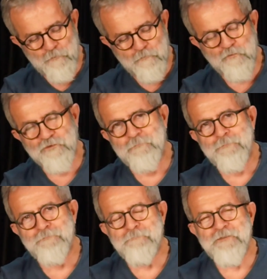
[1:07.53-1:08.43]
olduğu
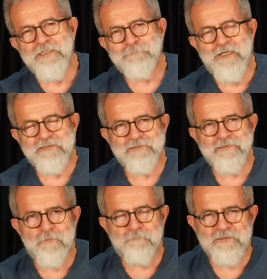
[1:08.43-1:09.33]
zaman Memleket
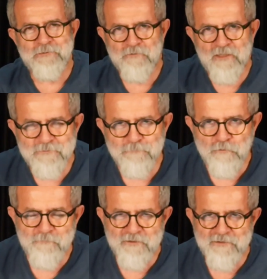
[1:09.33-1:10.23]
Partisi'ni kapatır mı? Asıl
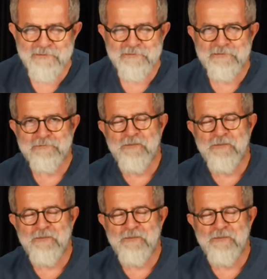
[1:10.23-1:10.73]
buna bakacaksınız.